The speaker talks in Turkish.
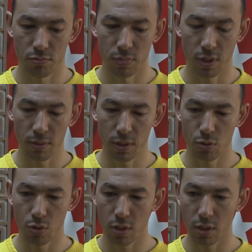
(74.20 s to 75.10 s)
tabii ki
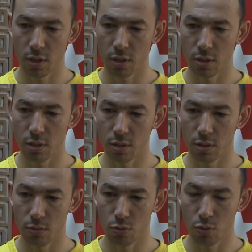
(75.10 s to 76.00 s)
şu anda e,
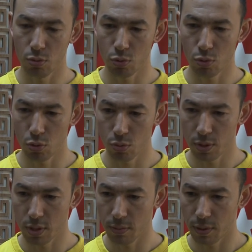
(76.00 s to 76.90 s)
bulunduğumuz konum
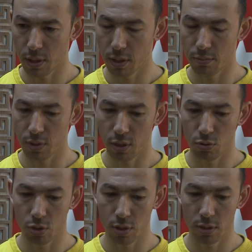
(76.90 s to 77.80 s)
itibariyle bir an
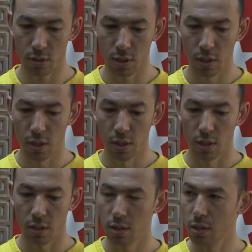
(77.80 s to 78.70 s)
önce
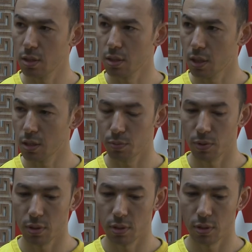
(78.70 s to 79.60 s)
e, rahat
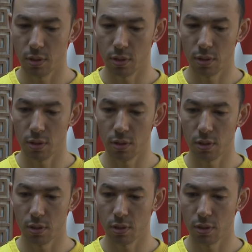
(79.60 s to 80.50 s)
bir e,
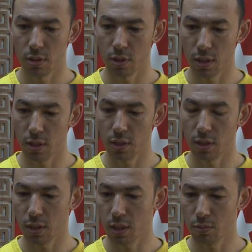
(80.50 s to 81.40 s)
yere
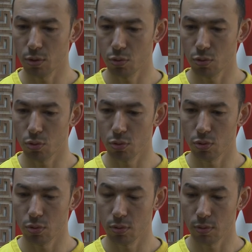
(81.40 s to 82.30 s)
gelmek istiyoruz.